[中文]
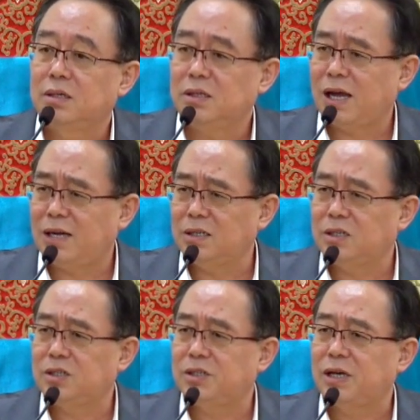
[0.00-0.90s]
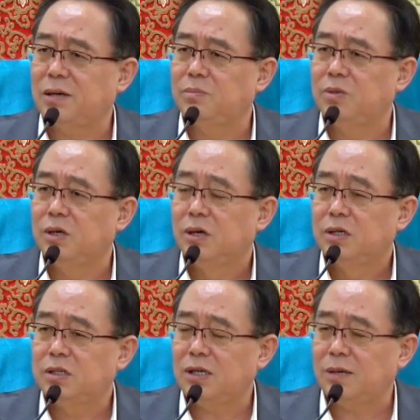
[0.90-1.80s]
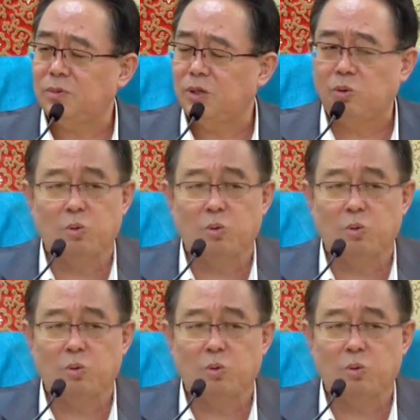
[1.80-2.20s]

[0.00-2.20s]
这哪里是释迦牟尼？释迦牟尼